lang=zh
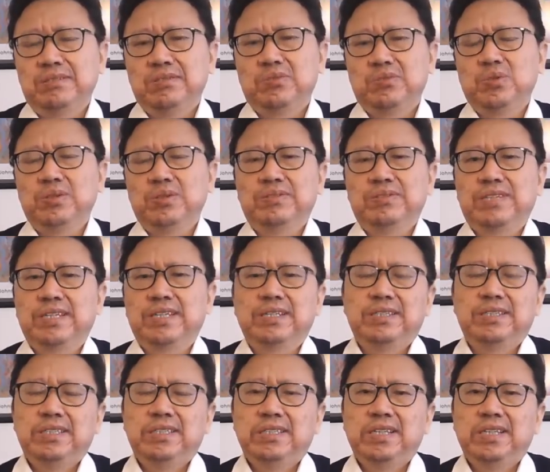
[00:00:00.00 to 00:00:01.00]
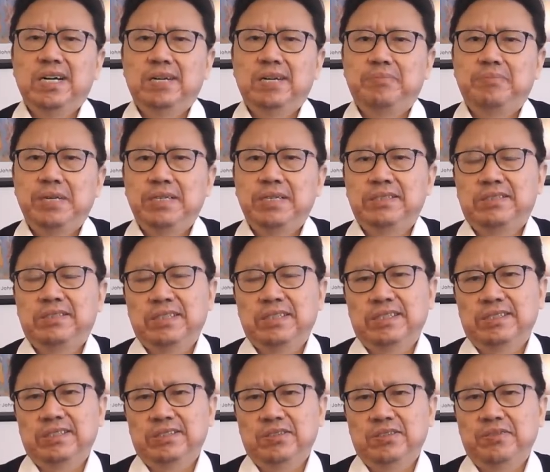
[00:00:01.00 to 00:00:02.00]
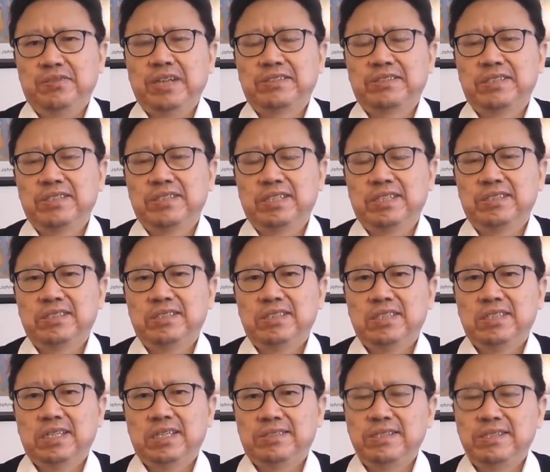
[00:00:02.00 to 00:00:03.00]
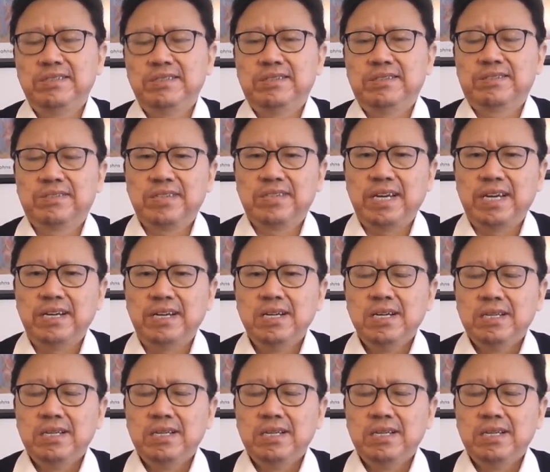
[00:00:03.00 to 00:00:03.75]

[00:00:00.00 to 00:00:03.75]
所以这个啊，被这个有发生这个争执事件。